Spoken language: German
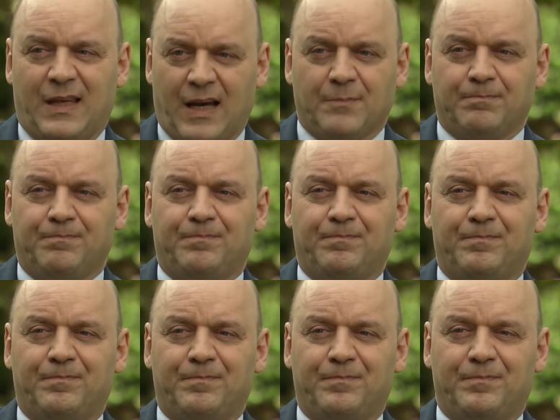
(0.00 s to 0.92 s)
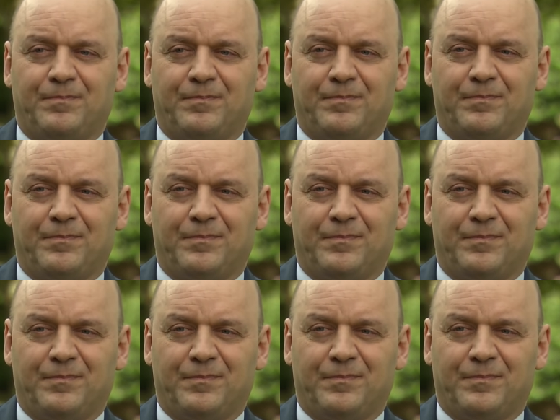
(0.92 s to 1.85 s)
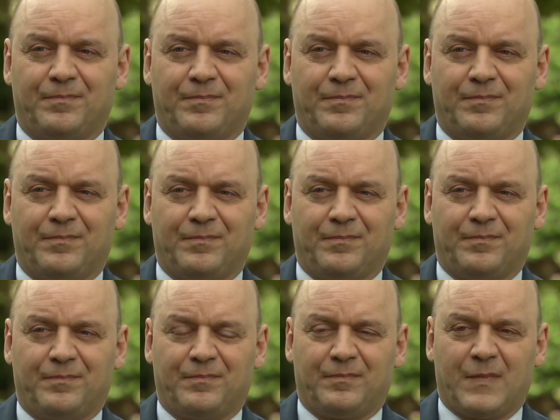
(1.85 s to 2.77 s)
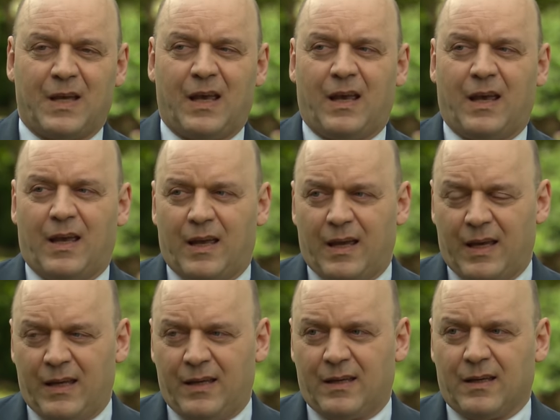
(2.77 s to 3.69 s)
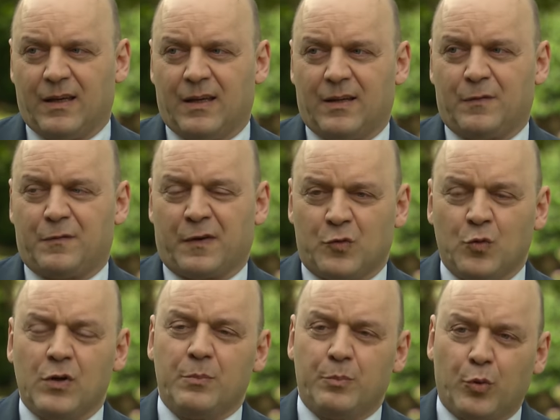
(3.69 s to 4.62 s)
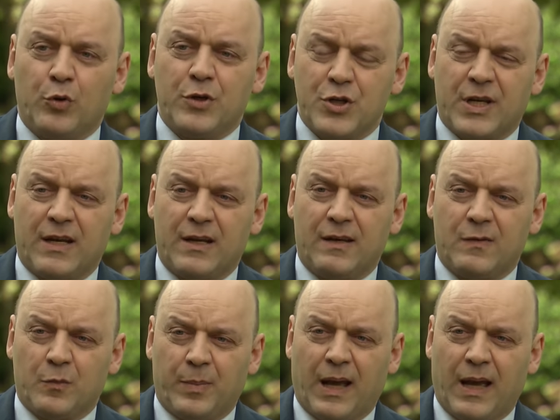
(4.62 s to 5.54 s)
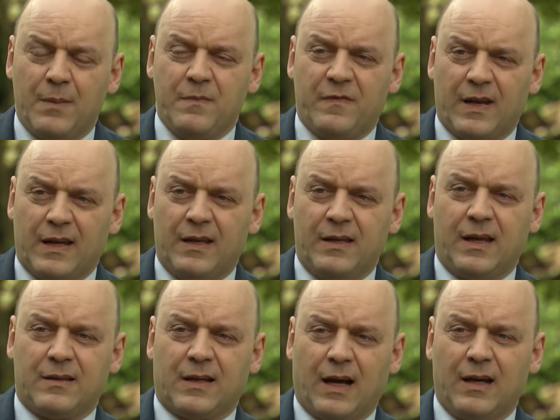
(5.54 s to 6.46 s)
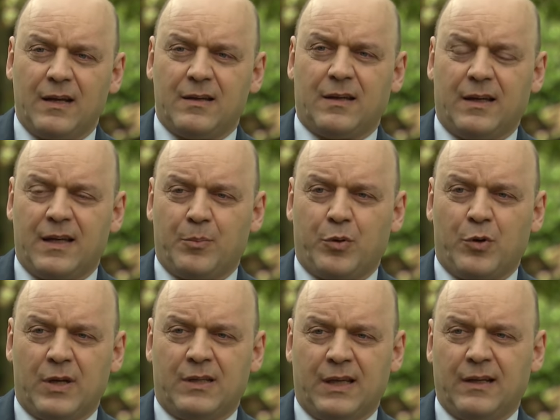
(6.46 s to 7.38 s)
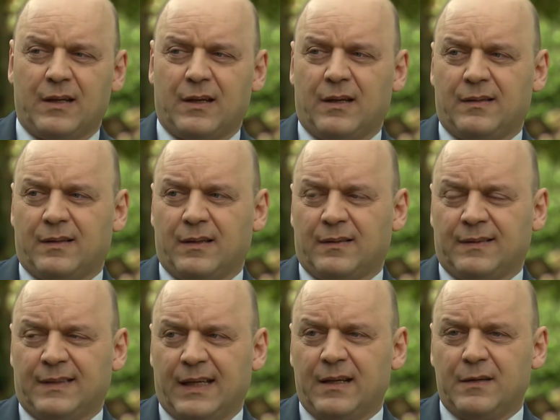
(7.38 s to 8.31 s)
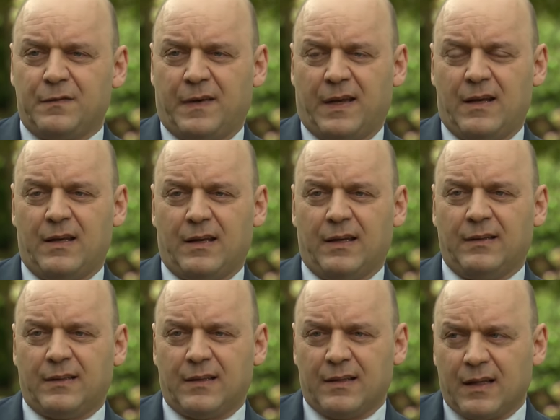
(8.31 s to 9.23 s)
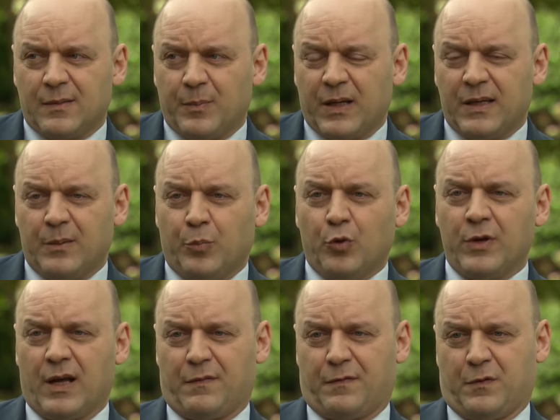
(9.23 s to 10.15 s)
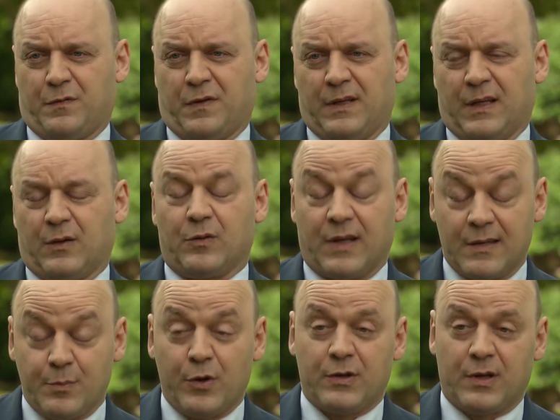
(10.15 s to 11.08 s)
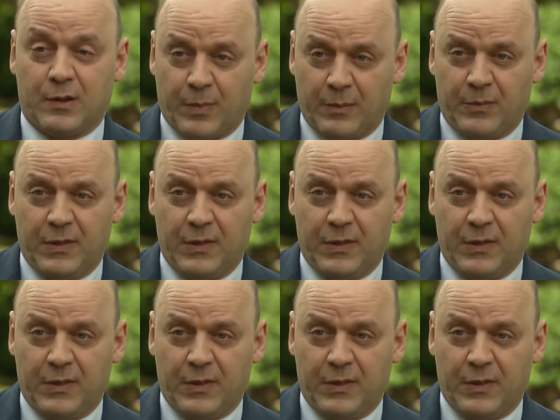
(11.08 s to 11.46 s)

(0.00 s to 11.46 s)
Ja. Das heißt, sie gönnen sich gar nichts? Ich äh, versuche bodenständig zu bleiben, weil in der Tat in der Politik es sehr gefährlich ist, dass man die Bodenhaftung verliert. Und das möchte ich bei